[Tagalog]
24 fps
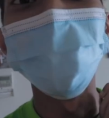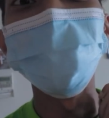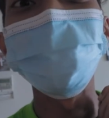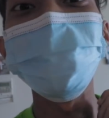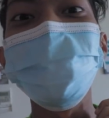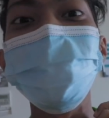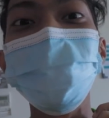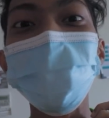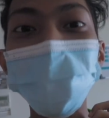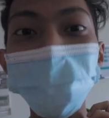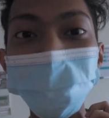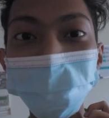
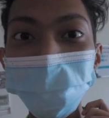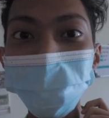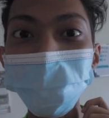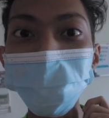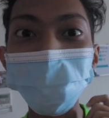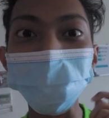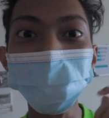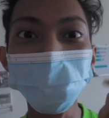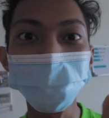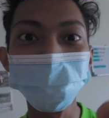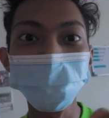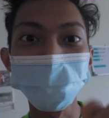At swerte
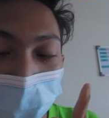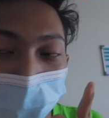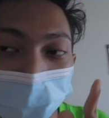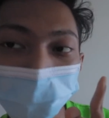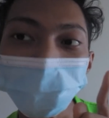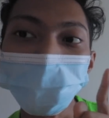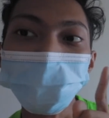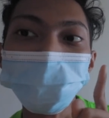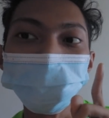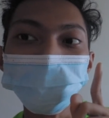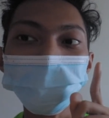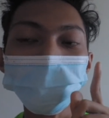nyo!
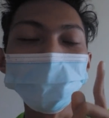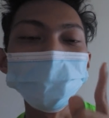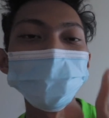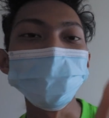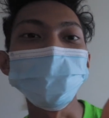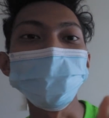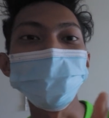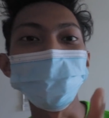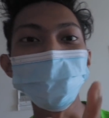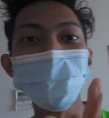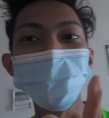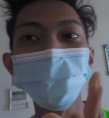Kasi
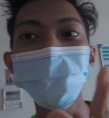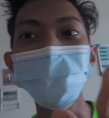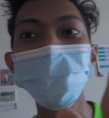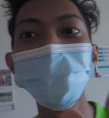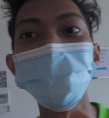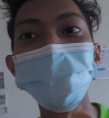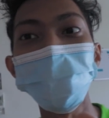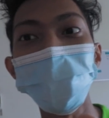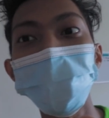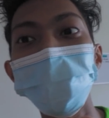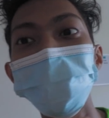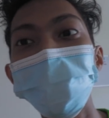makikita nyo yun
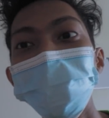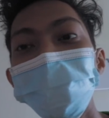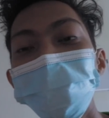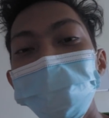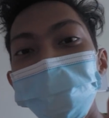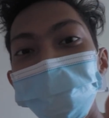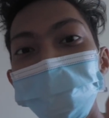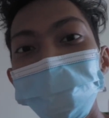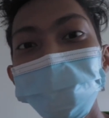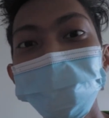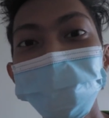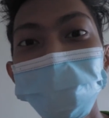kung paano
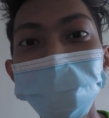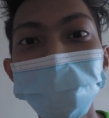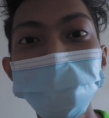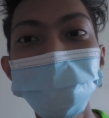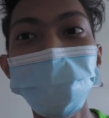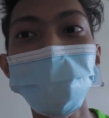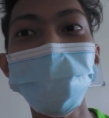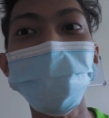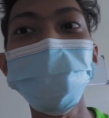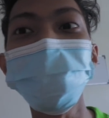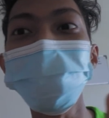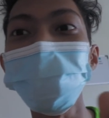yung
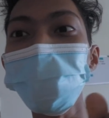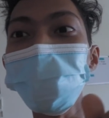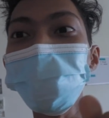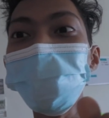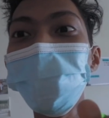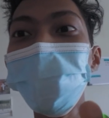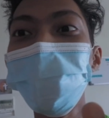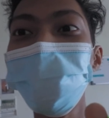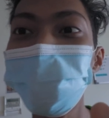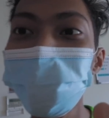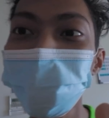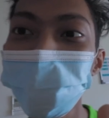
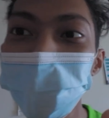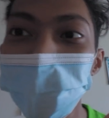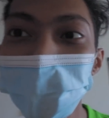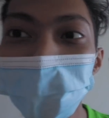transformation